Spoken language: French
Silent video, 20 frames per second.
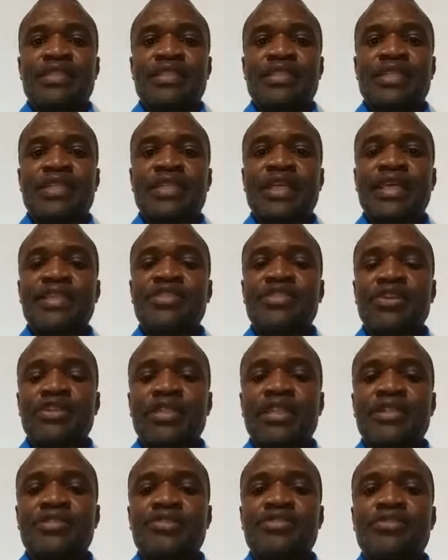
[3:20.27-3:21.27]
cette
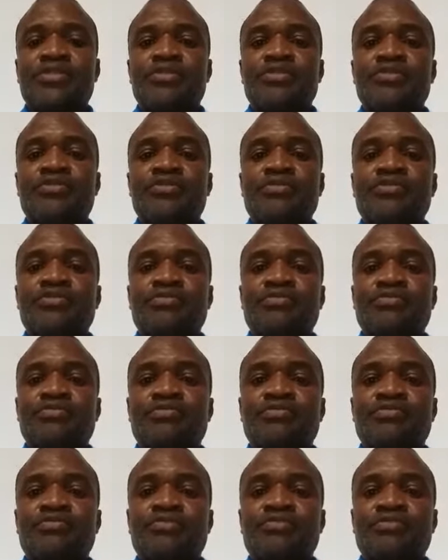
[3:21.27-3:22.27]
exhortation
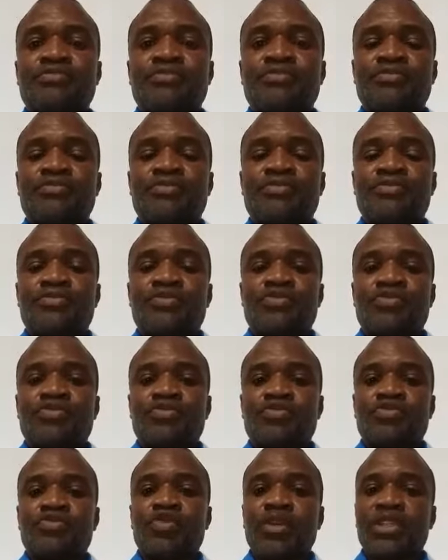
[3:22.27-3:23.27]

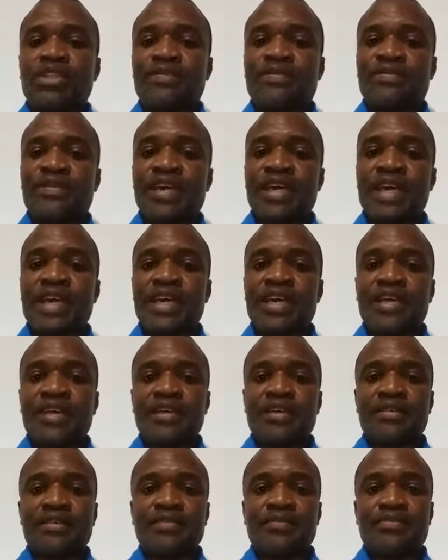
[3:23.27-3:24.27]
doit te faire
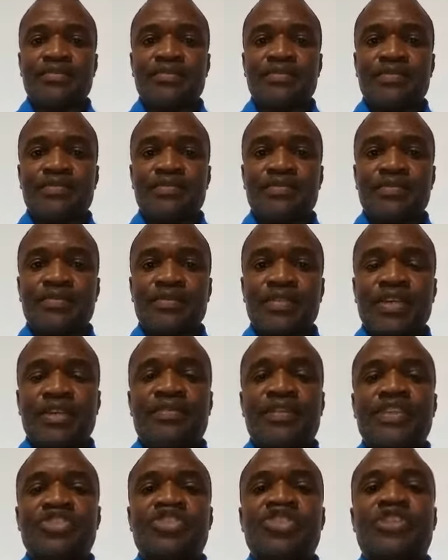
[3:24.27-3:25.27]

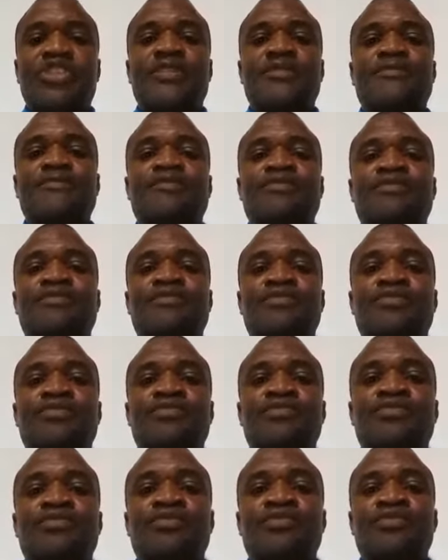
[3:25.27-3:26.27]
réfléchis.
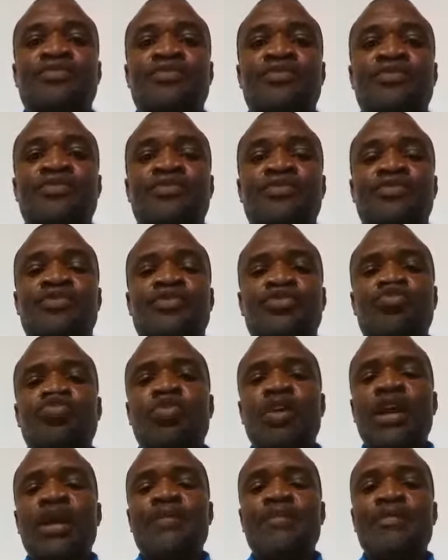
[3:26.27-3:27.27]
Tu
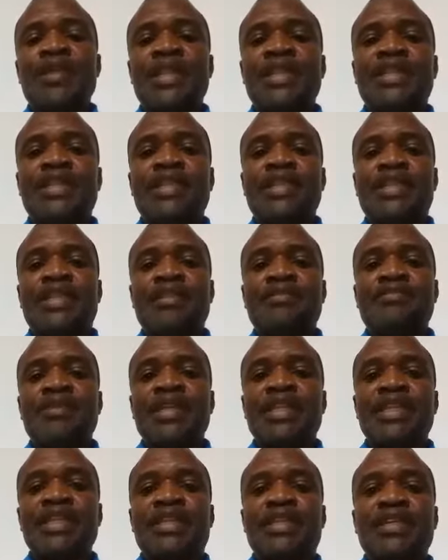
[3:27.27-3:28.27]
dois
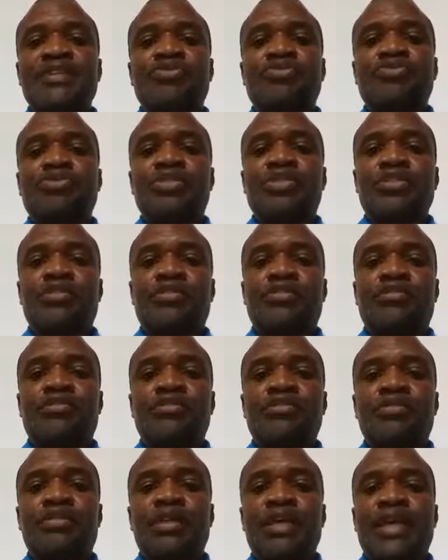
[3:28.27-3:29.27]
méditer sur cette
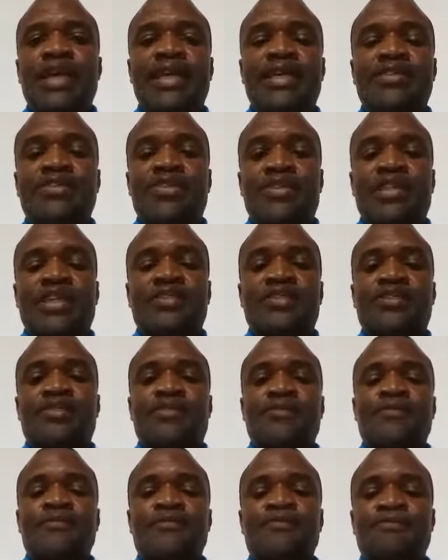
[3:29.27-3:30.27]
courte
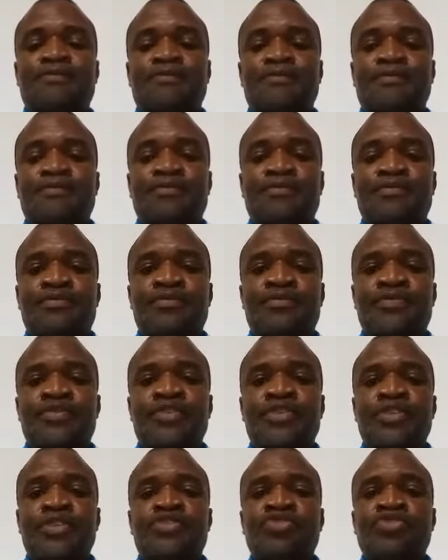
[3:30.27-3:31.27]
exhortation.
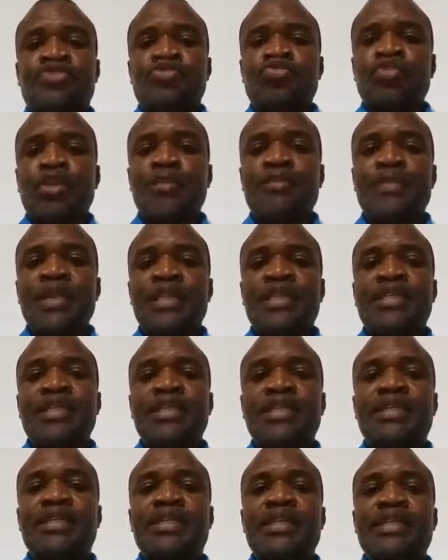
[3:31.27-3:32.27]
Tu dois
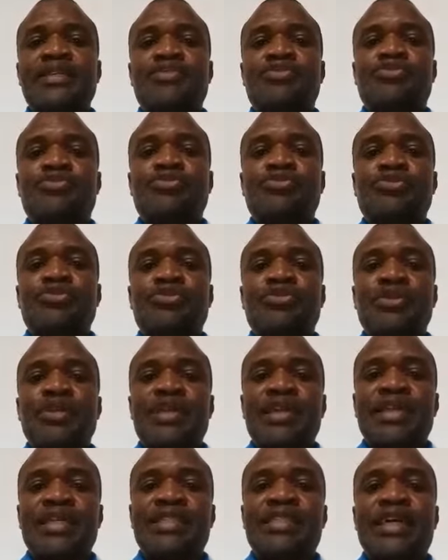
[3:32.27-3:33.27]
méditer sur
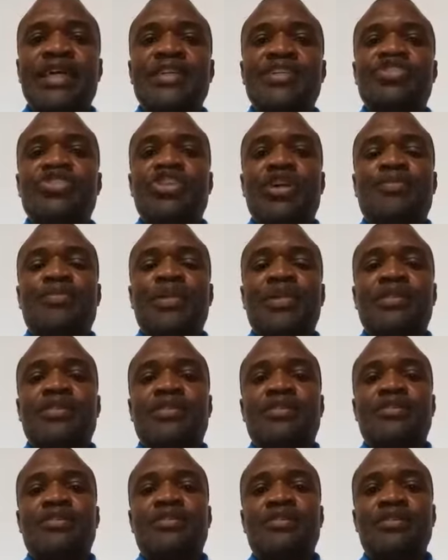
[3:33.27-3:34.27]
Ésaïe
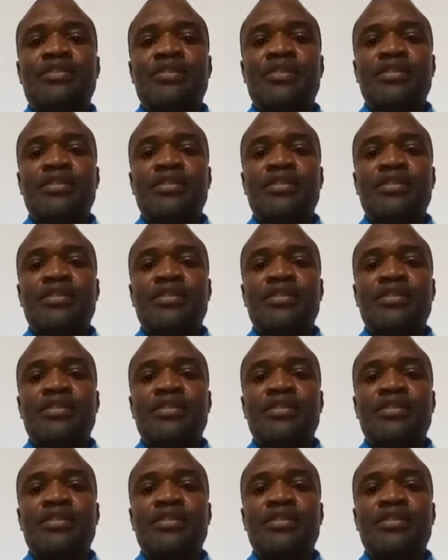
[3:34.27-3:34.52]
chapitre